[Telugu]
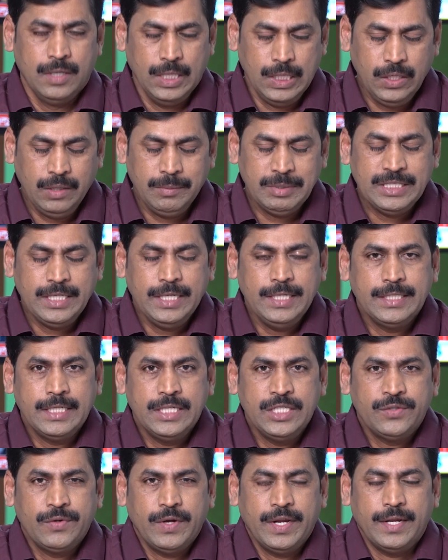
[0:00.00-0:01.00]
హలో నమస్తే నేను
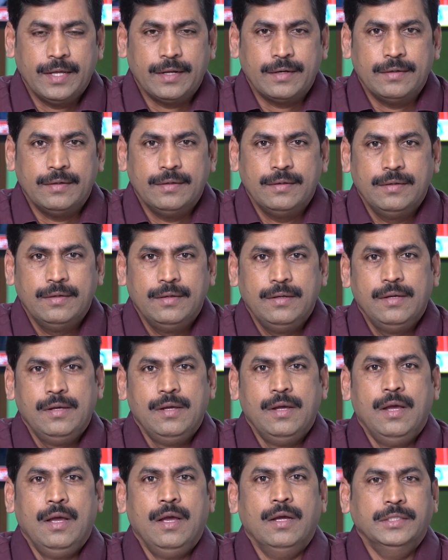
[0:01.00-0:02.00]
జర్నలిస్ట్ వేనార్
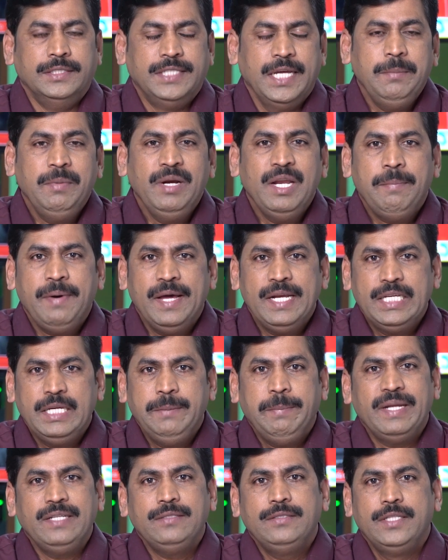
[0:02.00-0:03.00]
షర్మిల పార్టీ
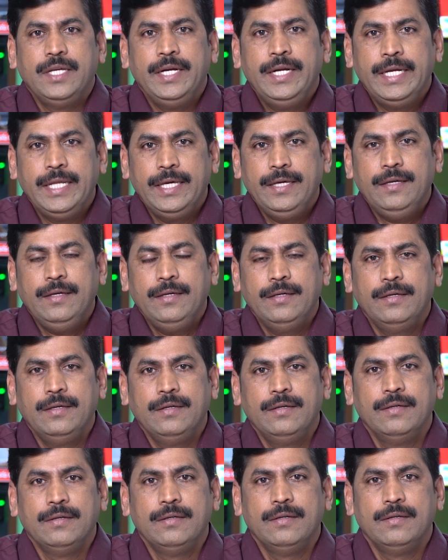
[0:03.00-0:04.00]
పరిస్థితి ఏంటి
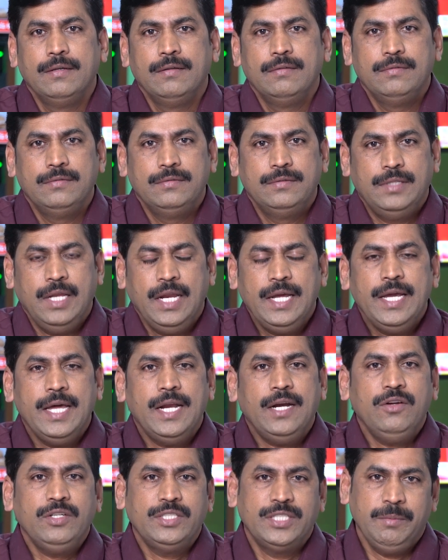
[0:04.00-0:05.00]

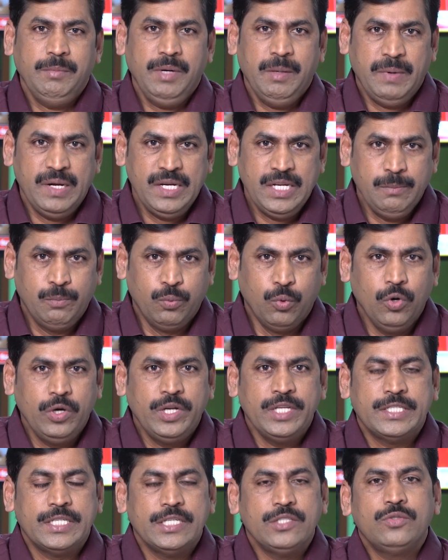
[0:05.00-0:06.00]
తెలంగాణలో షర్మిల పార్టీ
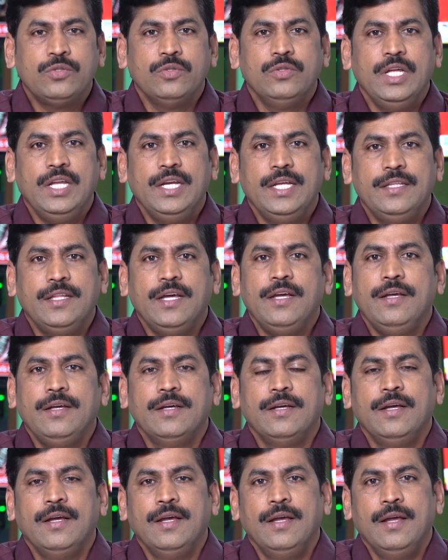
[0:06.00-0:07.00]
పోటీ చేస్తుందా లేదా
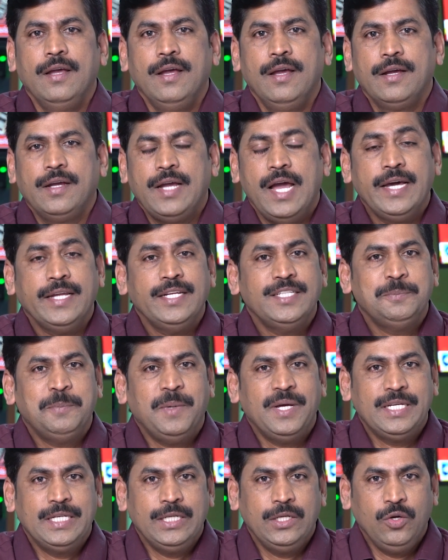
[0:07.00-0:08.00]
కాంగ్రెస్
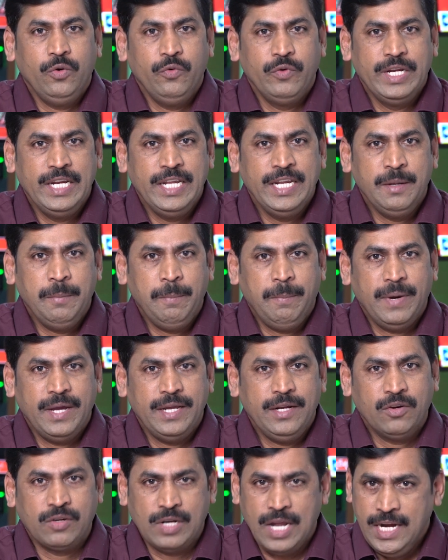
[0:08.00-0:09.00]
పార్టీలో విలీనం
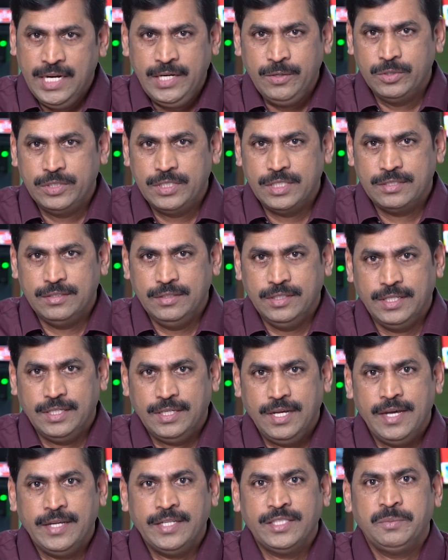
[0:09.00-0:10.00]
పైన క్లారిటీ వచ్చేసింది
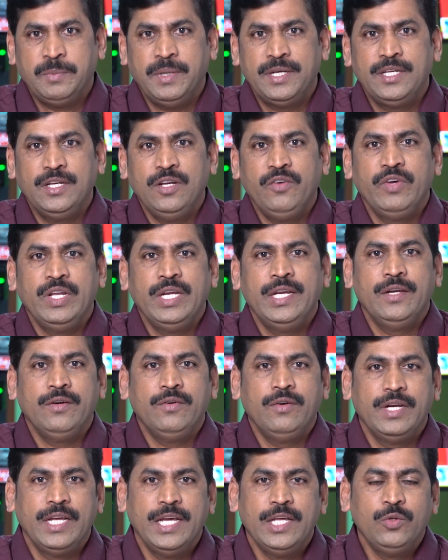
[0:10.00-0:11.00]
కాంగ్రెస్ పార్టీలో
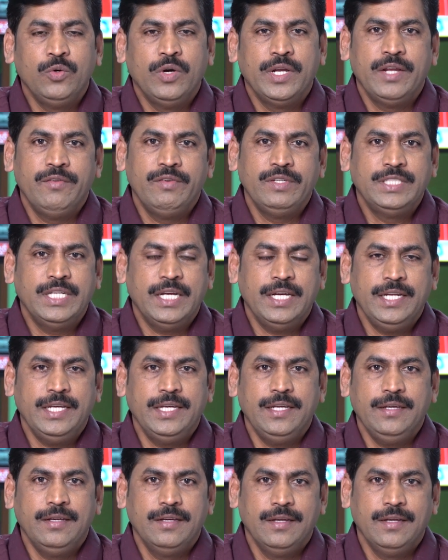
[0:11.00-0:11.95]
విలీనం లేదు అనే విషయాన్ని